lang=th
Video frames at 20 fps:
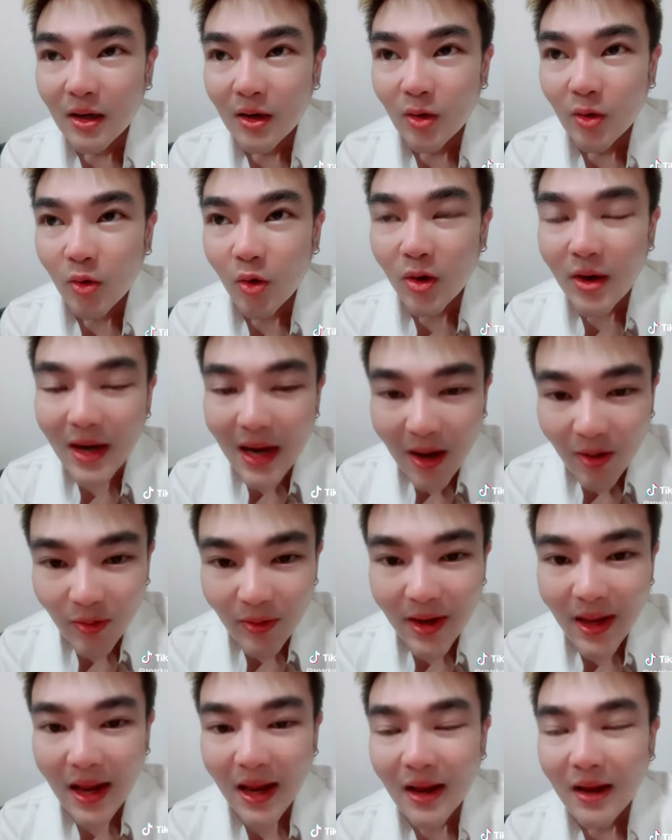คนเรา
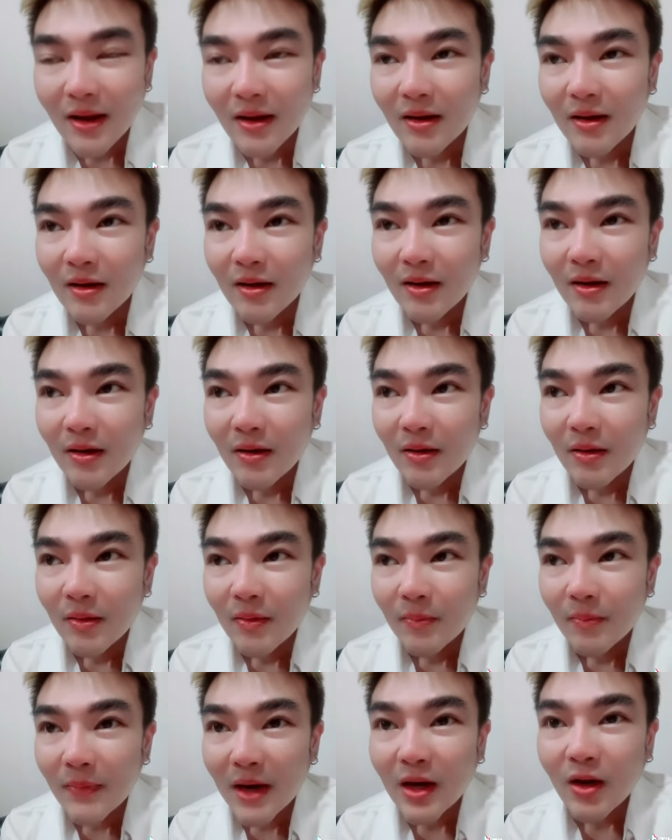เนี่ย
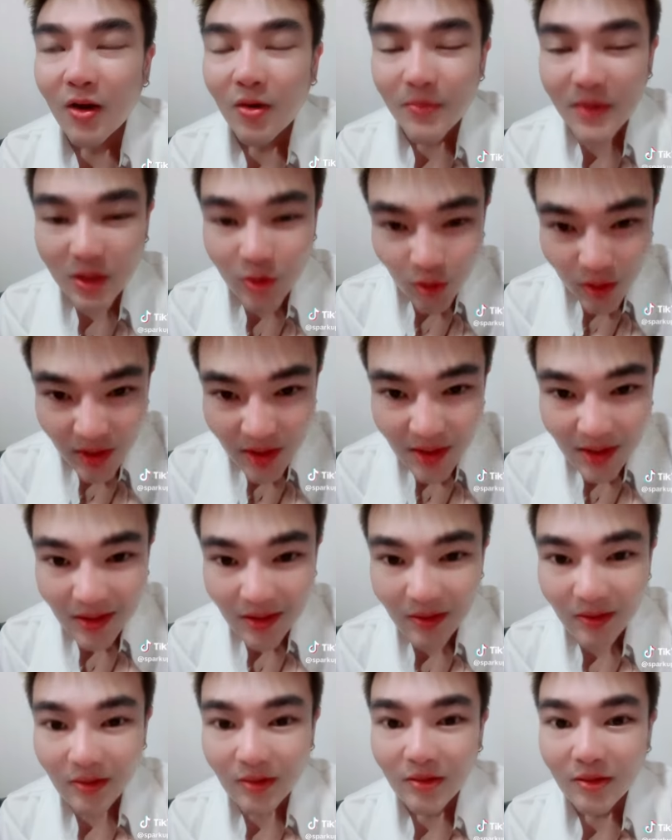มันก็มีจุดยืน
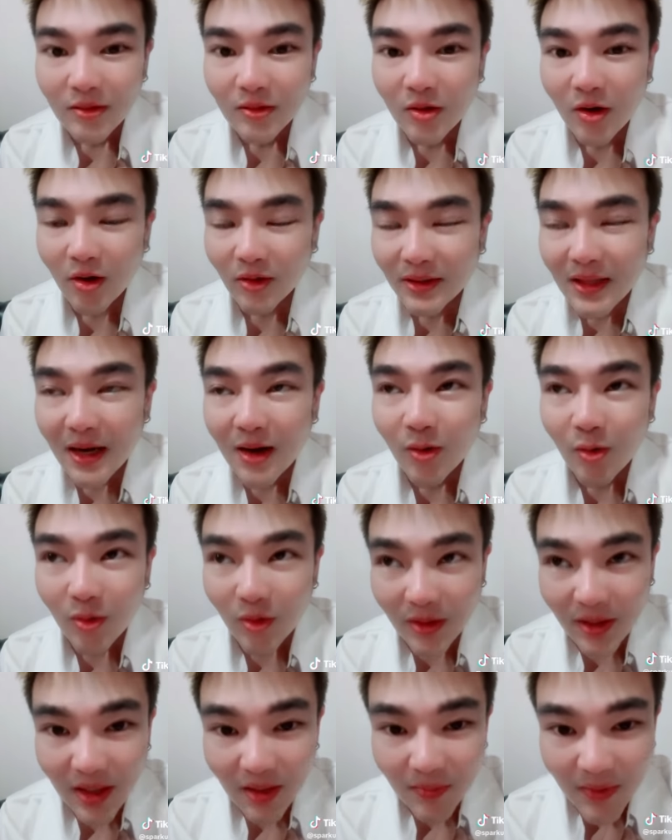ของแต่ละคน
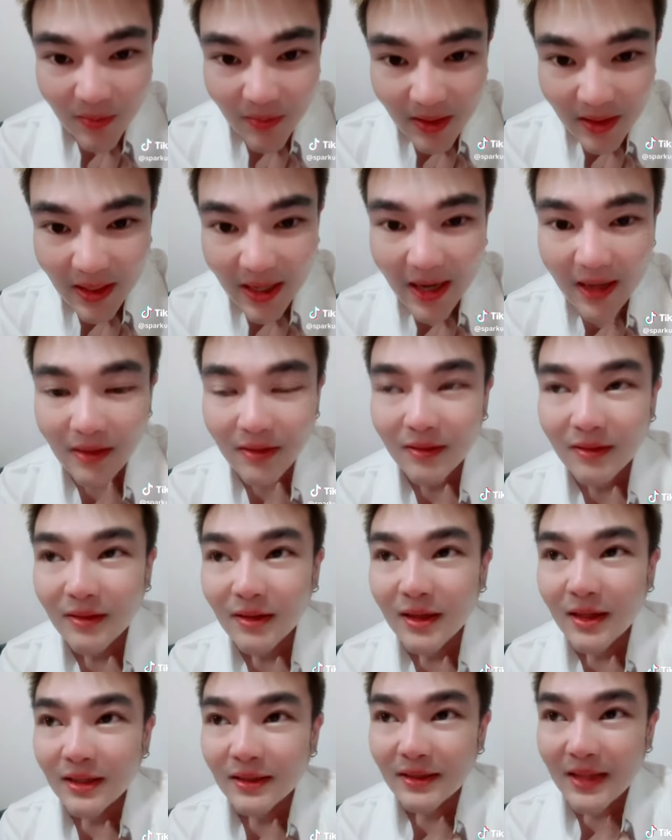ที่ไม่เหมือนกัน
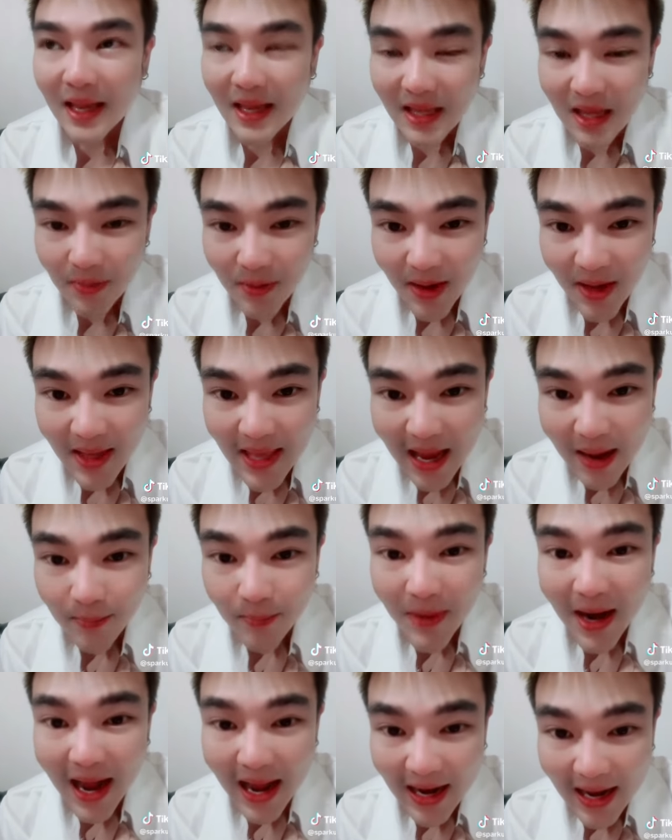แต่อย่าพยายาม
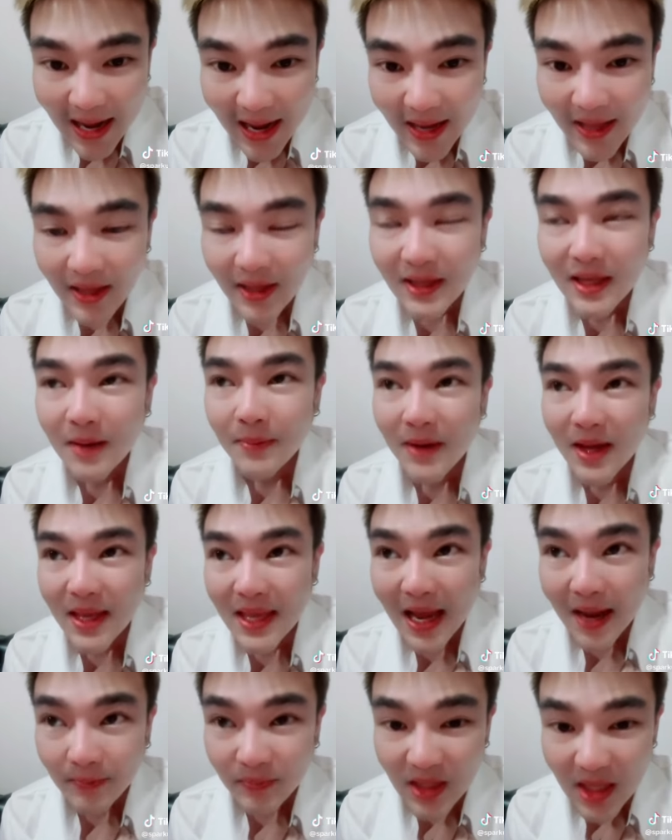ผลักใครอย่าพยา
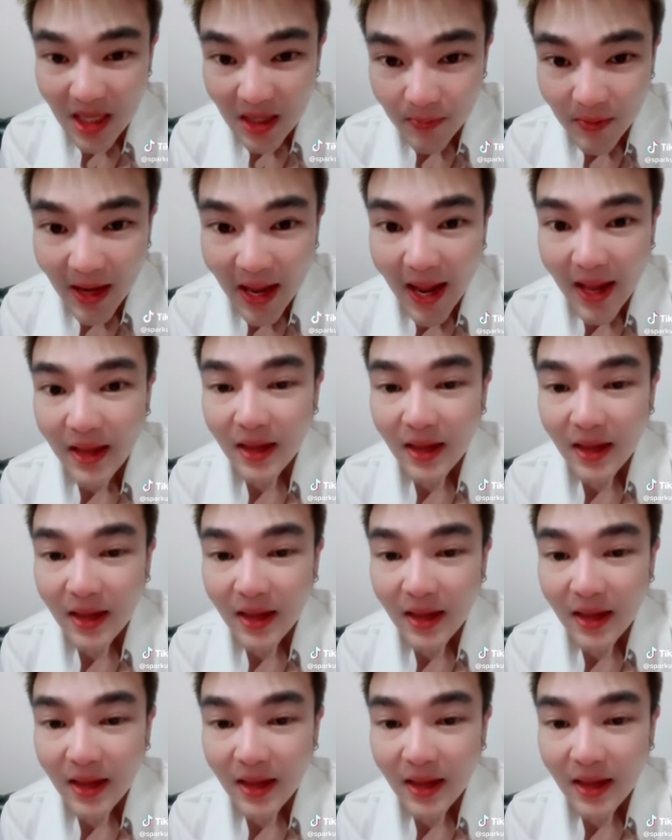ยามถีบใคร